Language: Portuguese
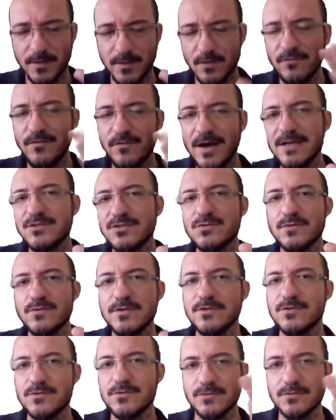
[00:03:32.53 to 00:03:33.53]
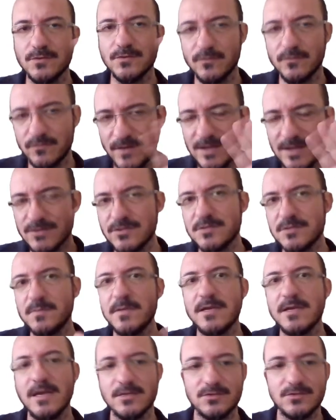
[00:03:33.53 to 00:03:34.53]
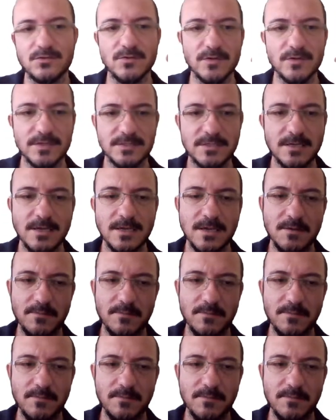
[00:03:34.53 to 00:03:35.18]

eu faço isso, eu faço explicações.